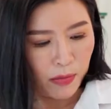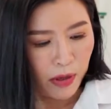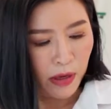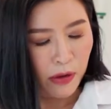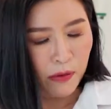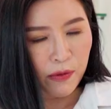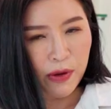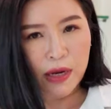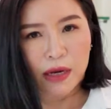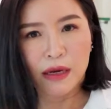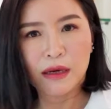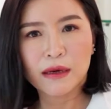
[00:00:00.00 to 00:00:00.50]
บ
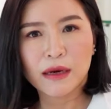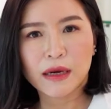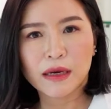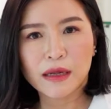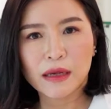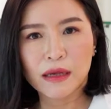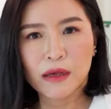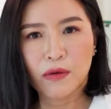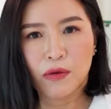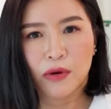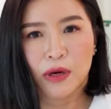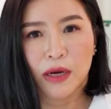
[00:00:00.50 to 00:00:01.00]
ริเวณเนื้อ
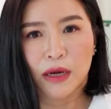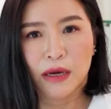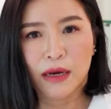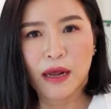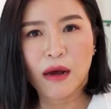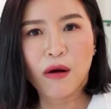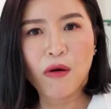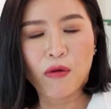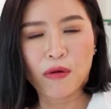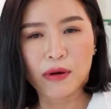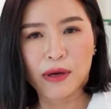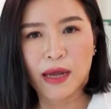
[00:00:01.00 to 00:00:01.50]
ที่อยู่เนิน
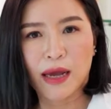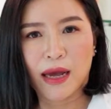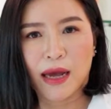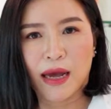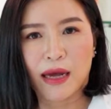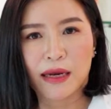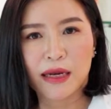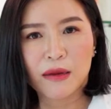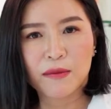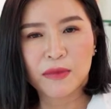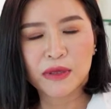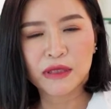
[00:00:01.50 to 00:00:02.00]
หน้าอกเนี่ย
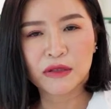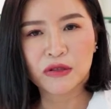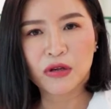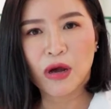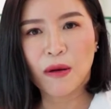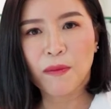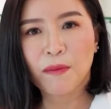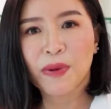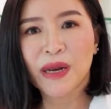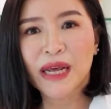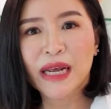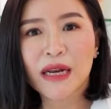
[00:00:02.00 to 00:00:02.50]
ค่ะ ที่มันจะ
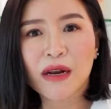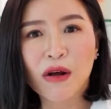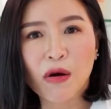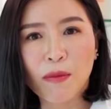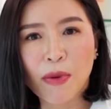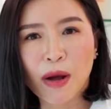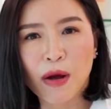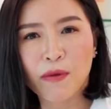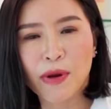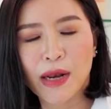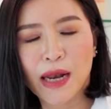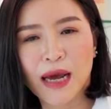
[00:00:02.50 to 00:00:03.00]
ชอบปลิ้นอ
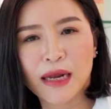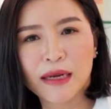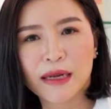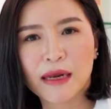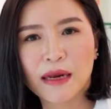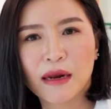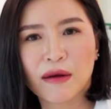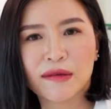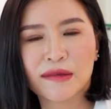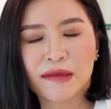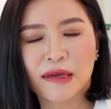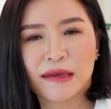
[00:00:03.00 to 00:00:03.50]
อกมาเวลา
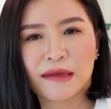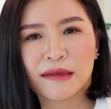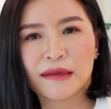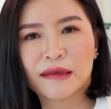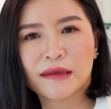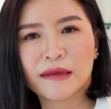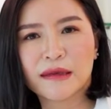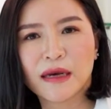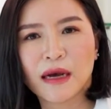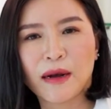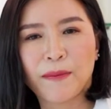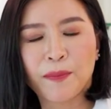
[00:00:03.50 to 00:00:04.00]
ที่เราใส่
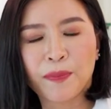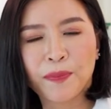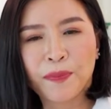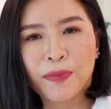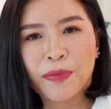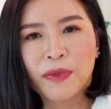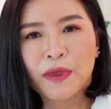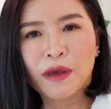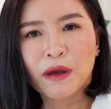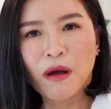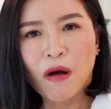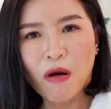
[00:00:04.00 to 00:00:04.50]
เสื้อ
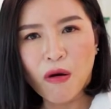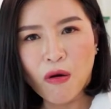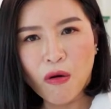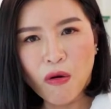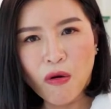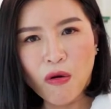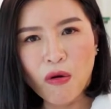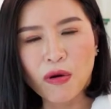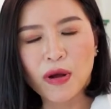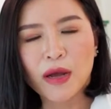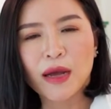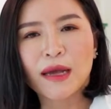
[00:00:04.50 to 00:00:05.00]
เกาะ
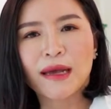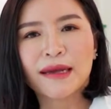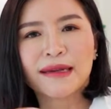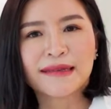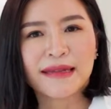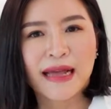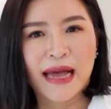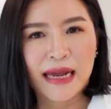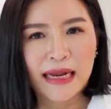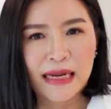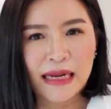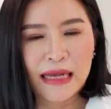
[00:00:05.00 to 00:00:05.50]
อก
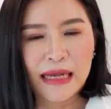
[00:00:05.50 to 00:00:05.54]
สา